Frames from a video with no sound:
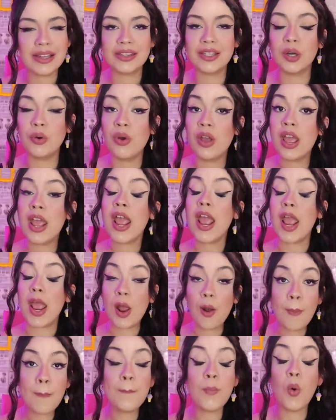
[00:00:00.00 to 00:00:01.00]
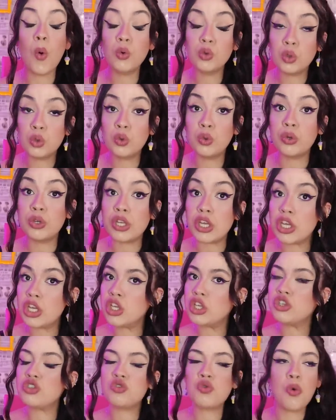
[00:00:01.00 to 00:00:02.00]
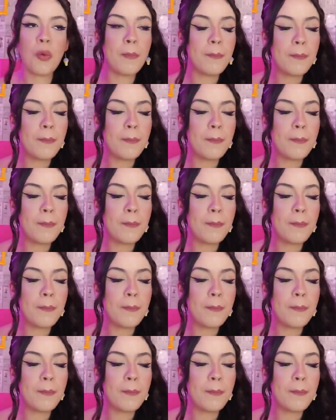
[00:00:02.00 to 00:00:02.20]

Então, é um ponto turístico